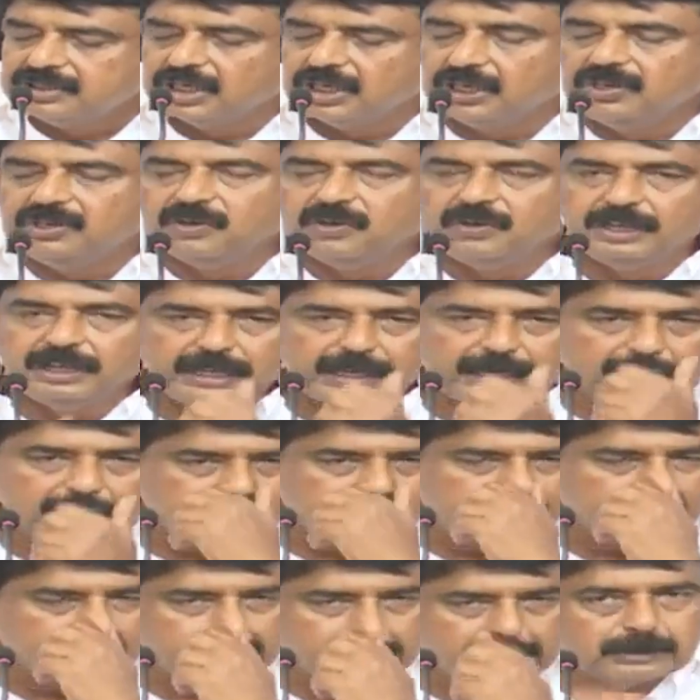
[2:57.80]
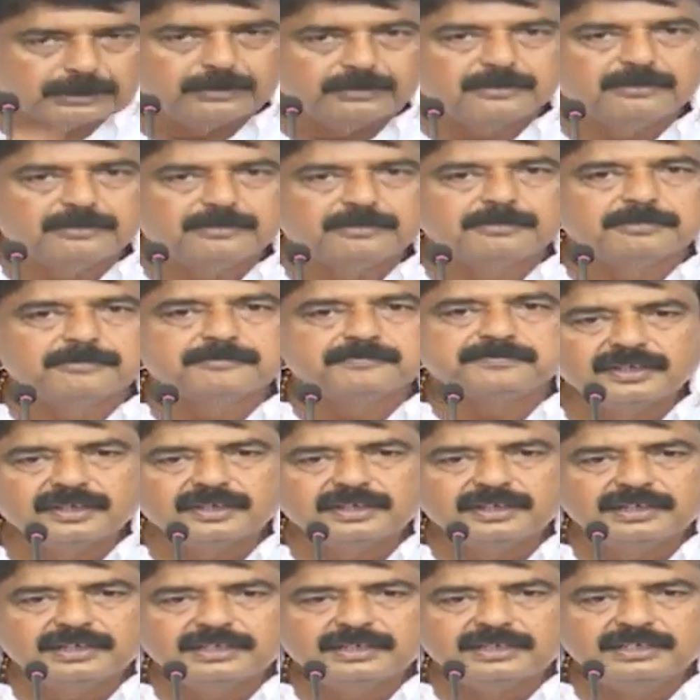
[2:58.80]
శల్యుళ్లాగా మొత్తం
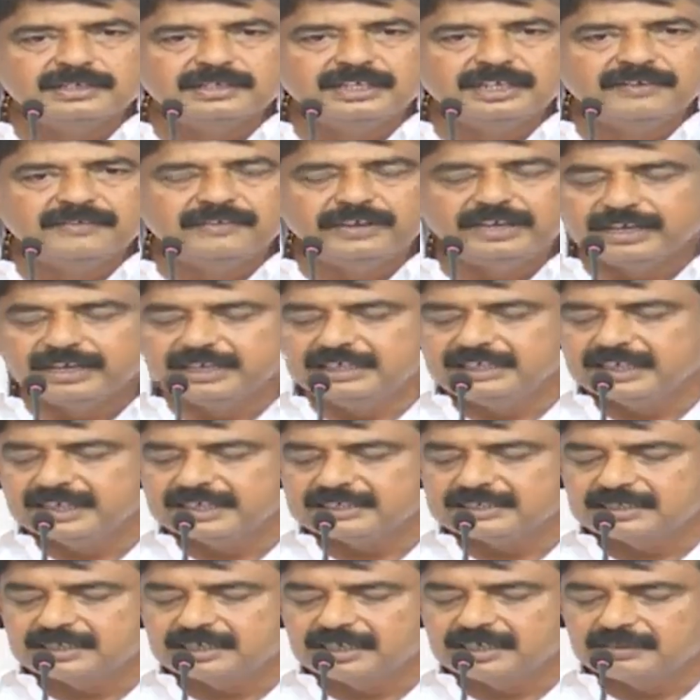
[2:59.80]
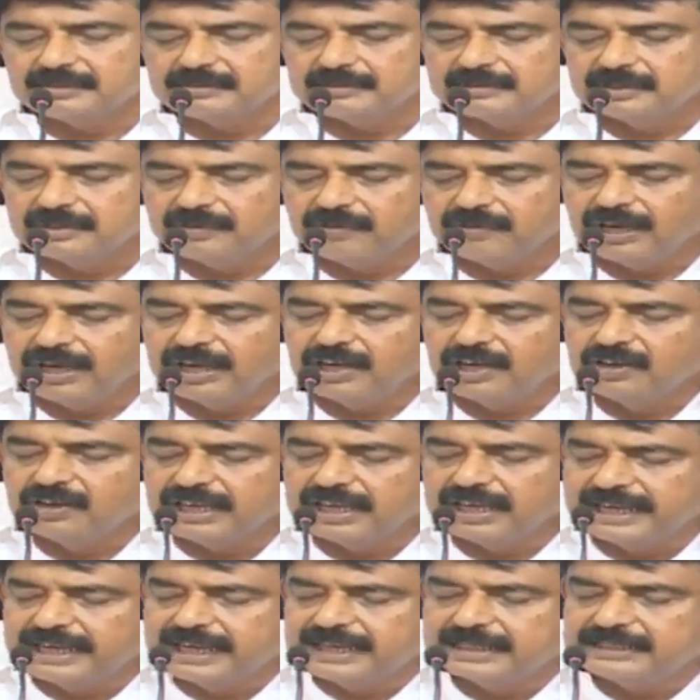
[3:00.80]
నిర్వీర్యం చేస్తున్నాడు వాళ్ళ
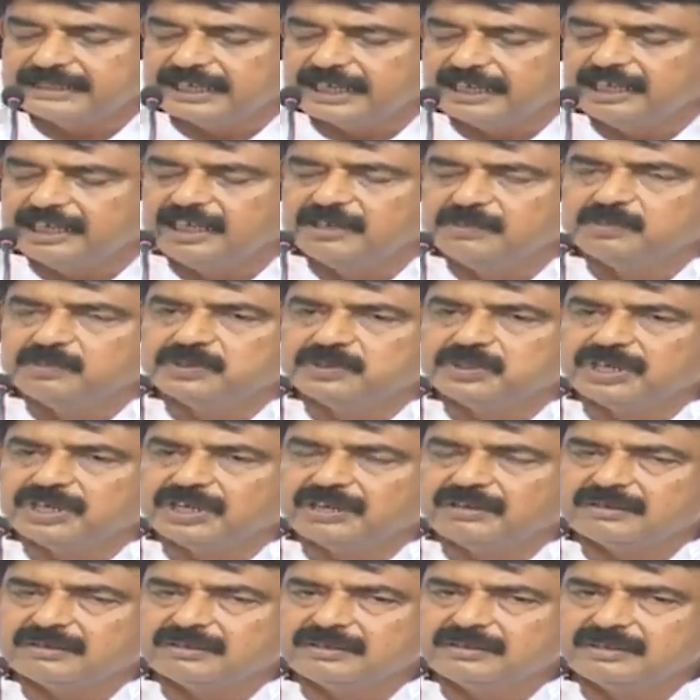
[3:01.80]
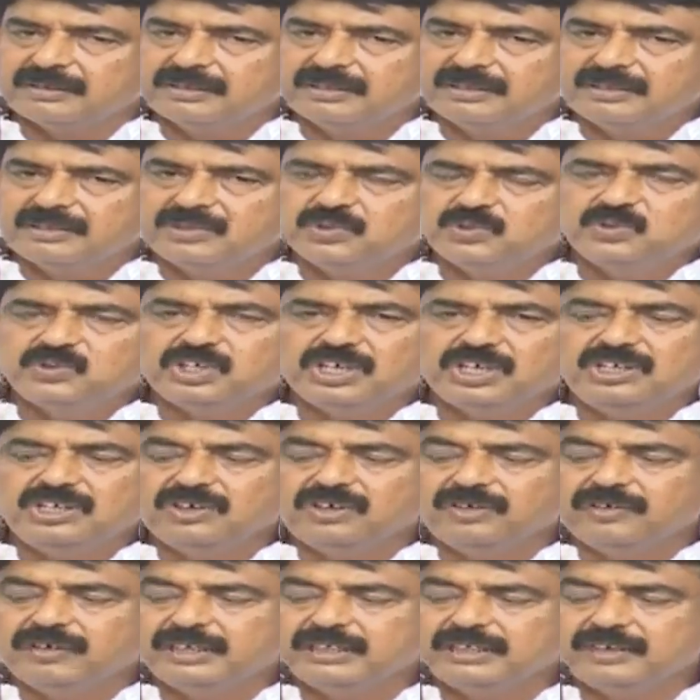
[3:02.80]
నైరాశ్యాన్ని నింపుతున్నాడు నువ్వు
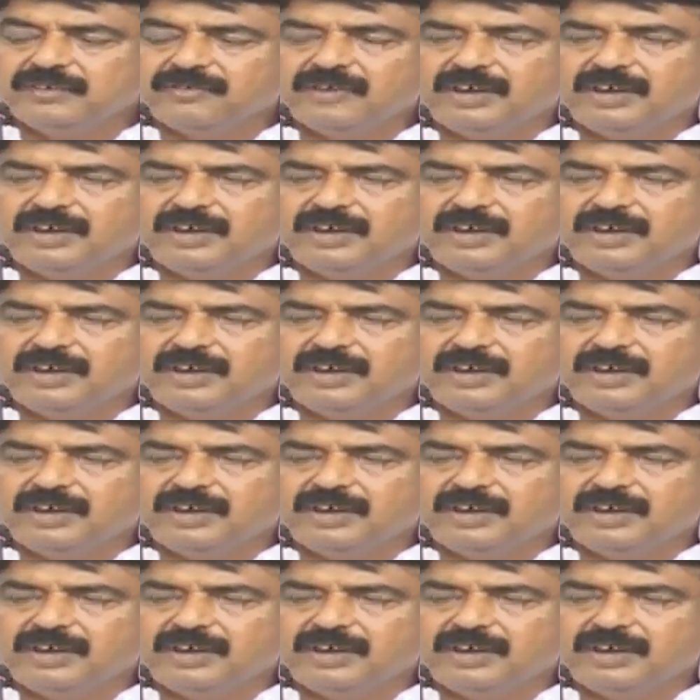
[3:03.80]
శల్యుడు అయితే